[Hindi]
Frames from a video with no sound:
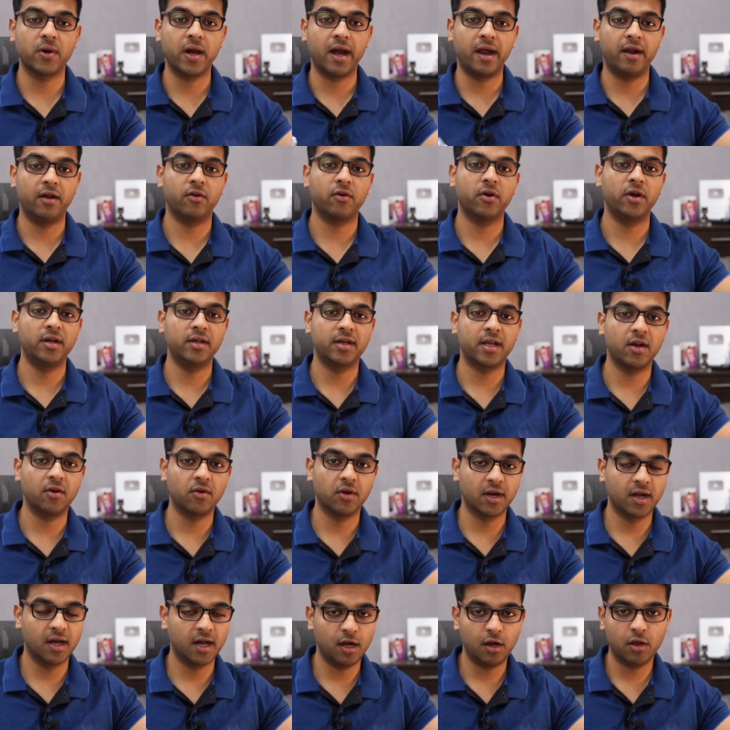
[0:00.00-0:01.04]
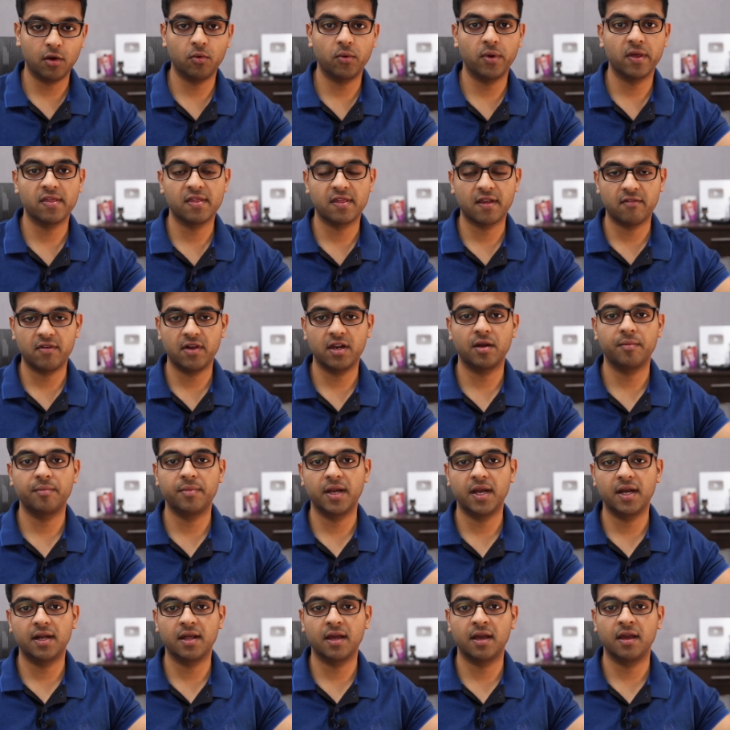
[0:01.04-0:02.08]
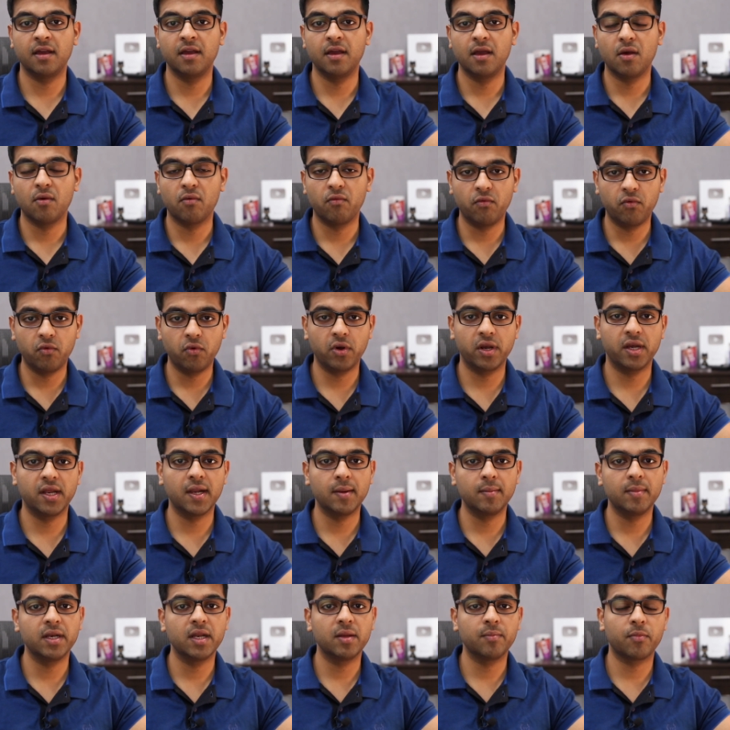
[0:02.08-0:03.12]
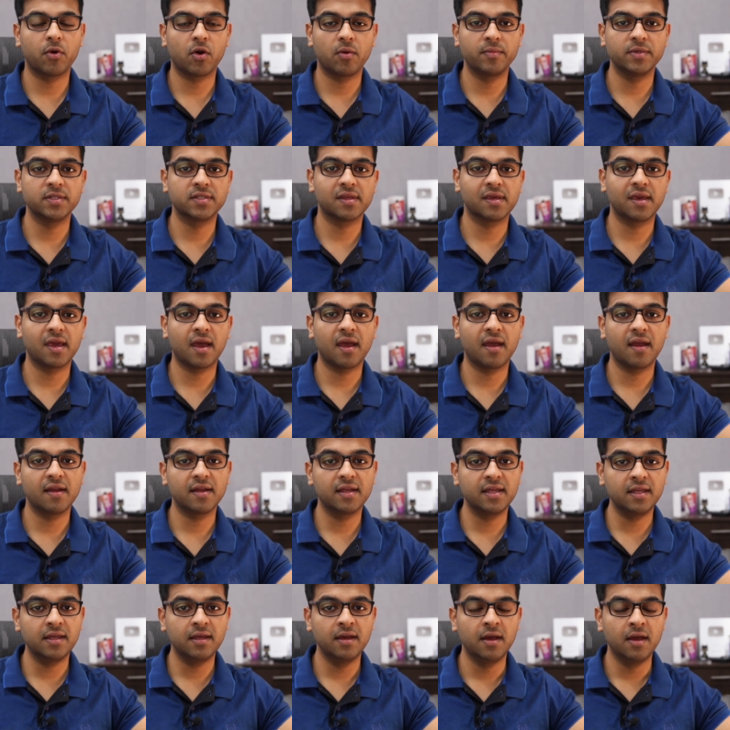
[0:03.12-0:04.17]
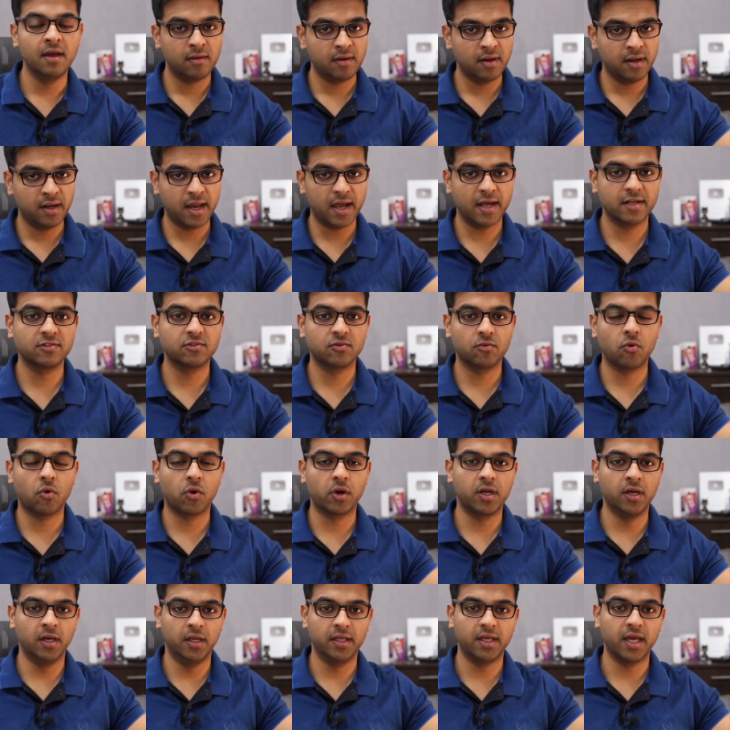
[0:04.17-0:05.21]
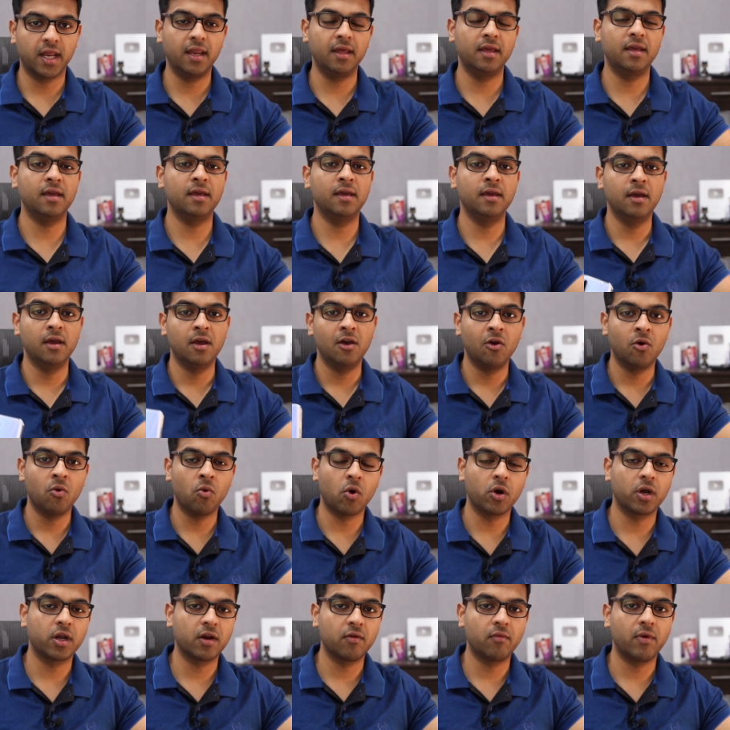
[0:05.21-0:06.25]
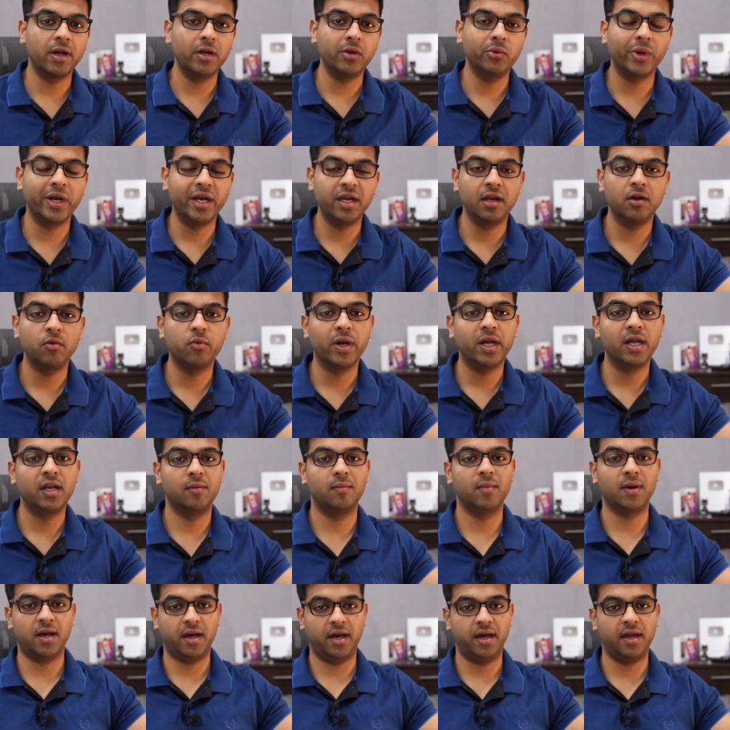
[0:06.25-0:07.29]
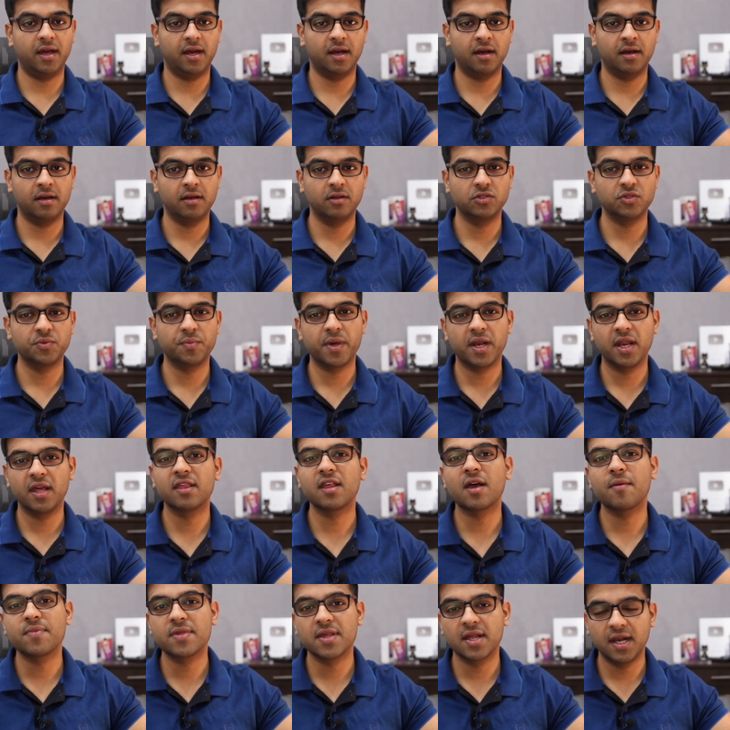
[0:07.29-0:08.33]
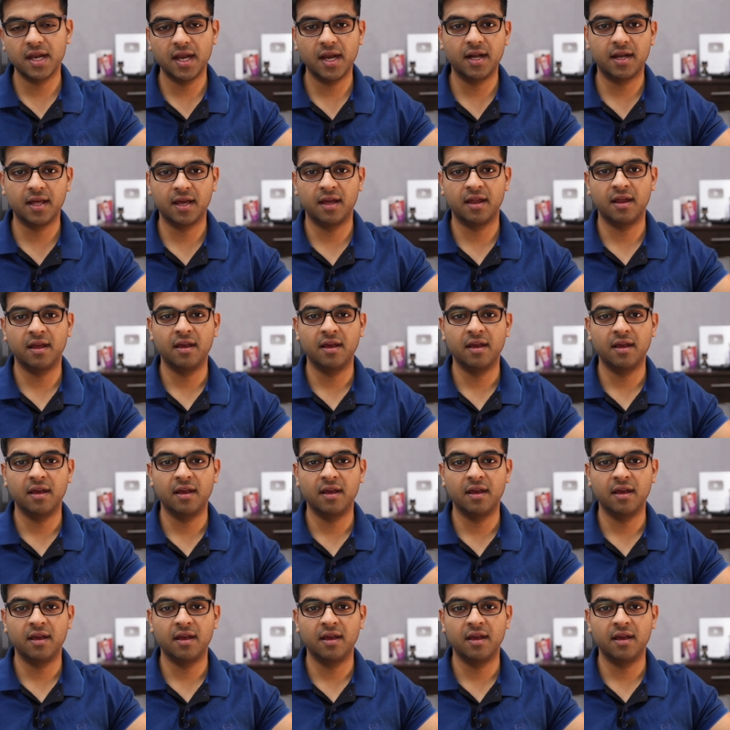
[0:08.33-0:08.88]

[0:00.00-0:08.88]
एंड्रॉयड टेन और कलर ओ सेवन अपडेट है वो रियलमी ने प्रॉमिस किया है कि नेक्स्ट क्वार्टर यानी कि क्वार्टर वन ट्वेंटी ट्वेंटी में आएगा जो मेरे हिसाब से लेट है